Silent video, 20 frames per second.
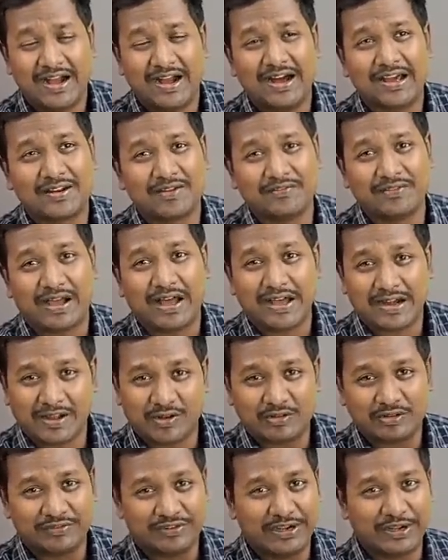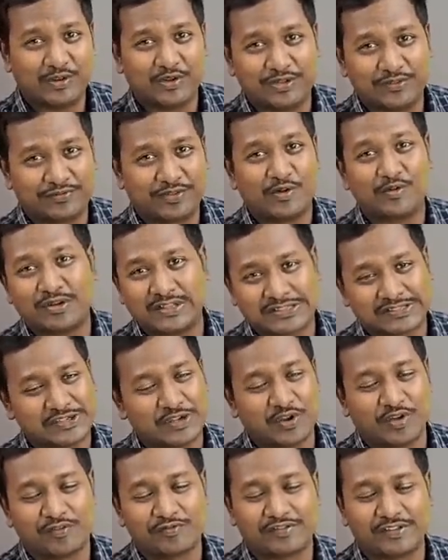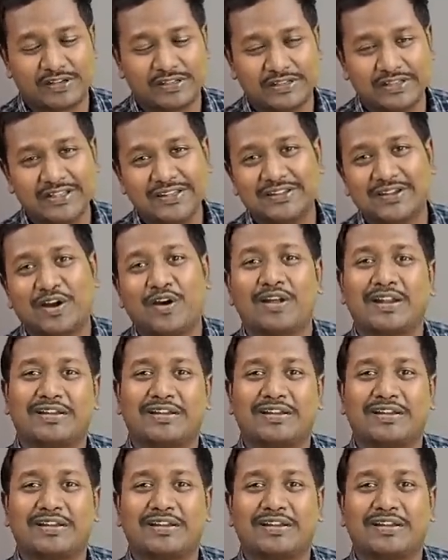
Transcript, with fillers: ஆறு ஆறாவது வீடியோ இது ஃபவுண்டர்ஸ் டே ஆஃபர் இது இந்த